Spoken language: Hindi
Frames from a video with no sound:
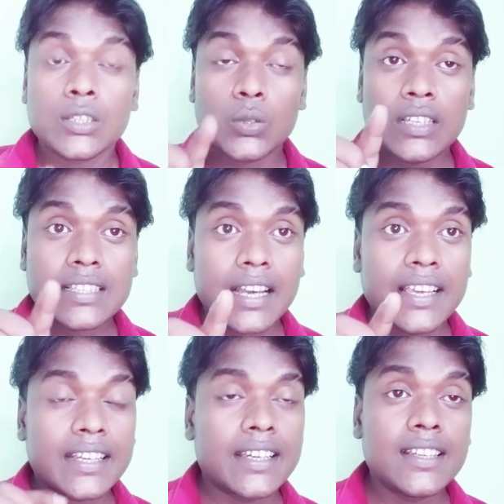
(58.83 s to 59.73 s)
तो इसका
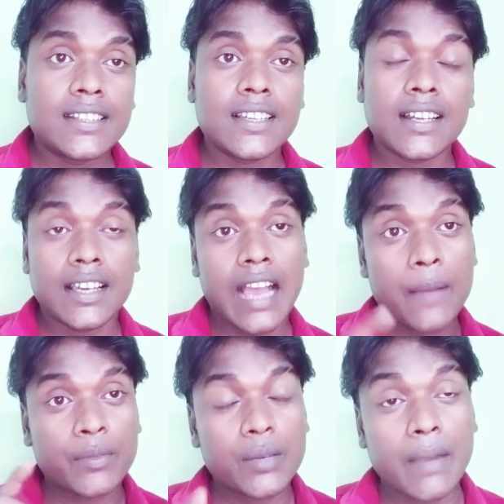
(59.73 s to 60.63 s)
एक ही रीज़न है
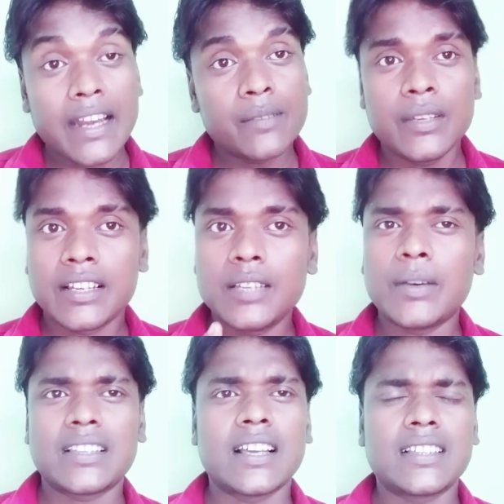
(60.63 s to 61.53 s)
आपके माइंड में एक ही
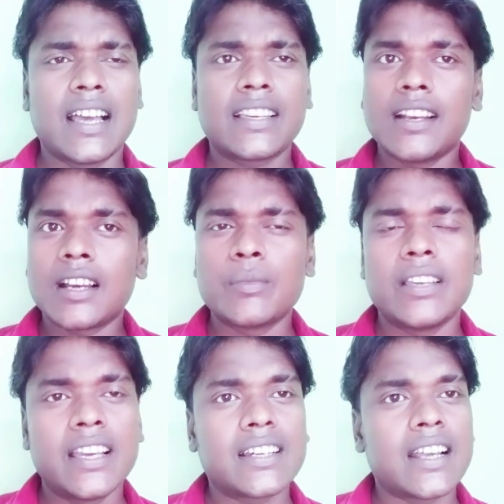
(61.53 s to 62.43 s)
बात आता है कि अगर
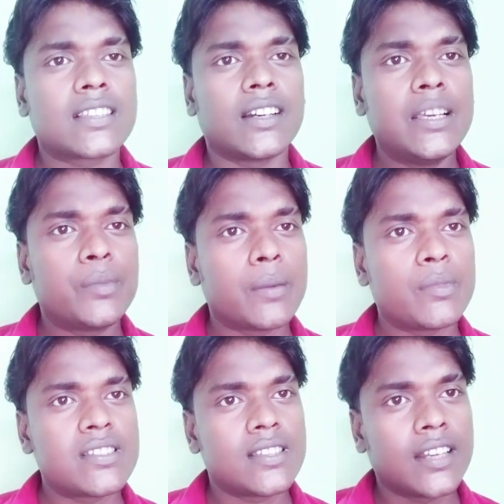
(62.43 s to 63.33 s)
मैं एक रात कहीं पे
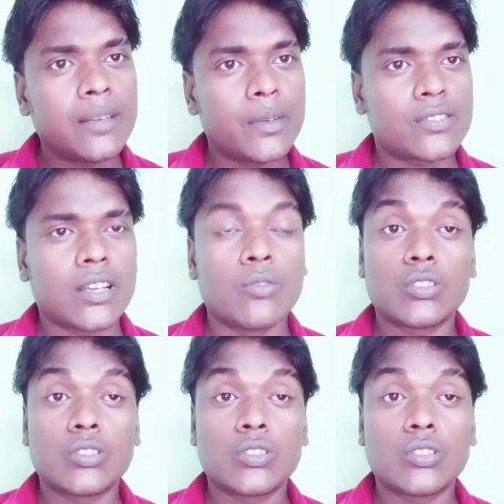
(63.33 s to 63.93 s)
अपनी शरीर बेचता